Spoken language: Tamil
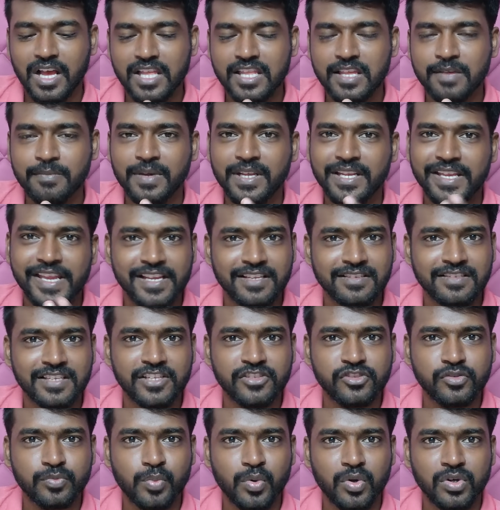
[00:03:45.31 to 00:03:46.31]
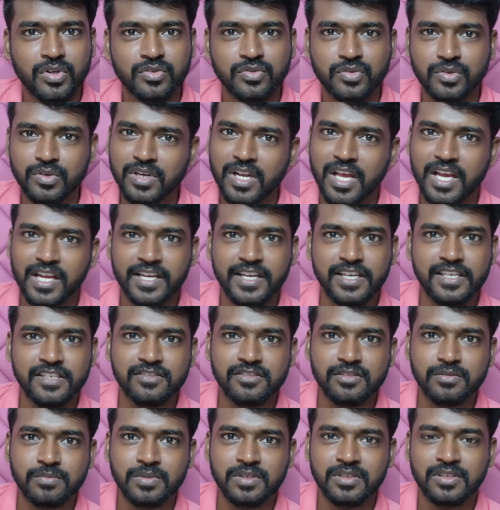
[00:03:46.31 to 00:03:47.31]
அதே மாதிரி எக்ஸ்சேஞ்ச் போனஸுக்கும் நாங்கள்
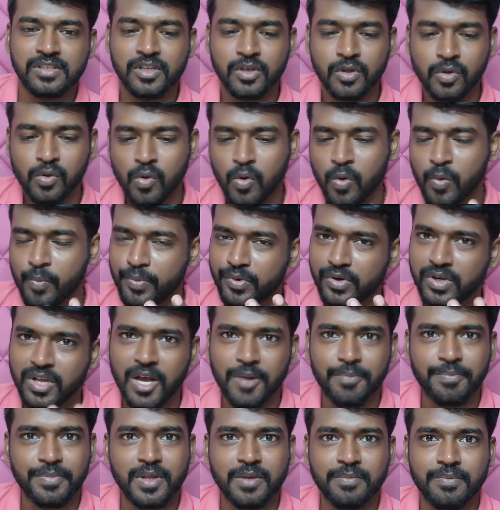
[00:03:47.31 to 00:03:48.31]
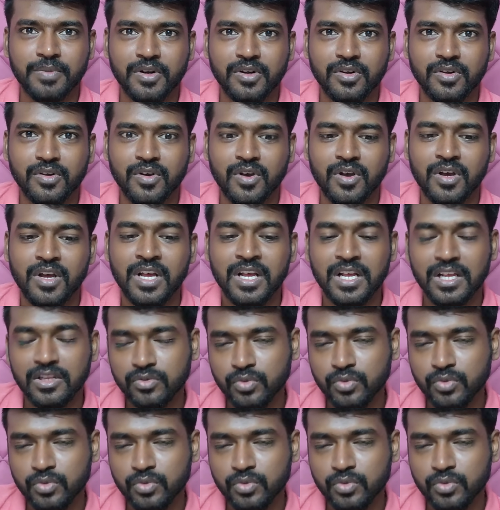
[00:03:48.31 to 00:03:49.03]
எலிஜிபிள் கூப்பனும் அப்ளை பண்ணிட்டோம்